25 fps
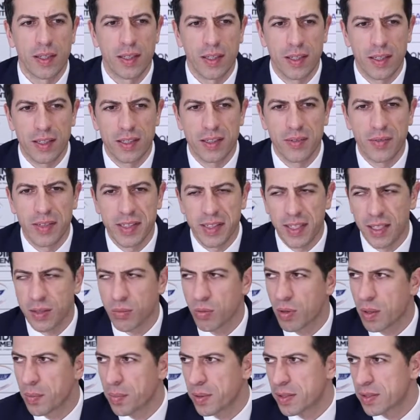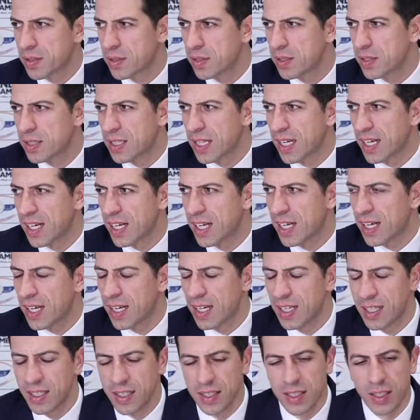è diventata una
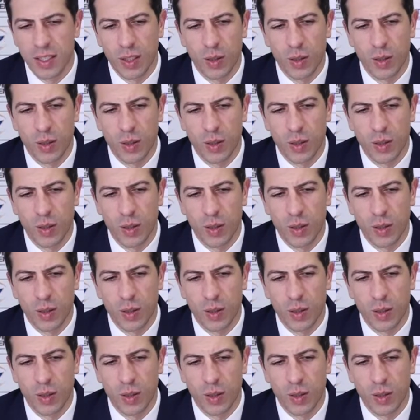partita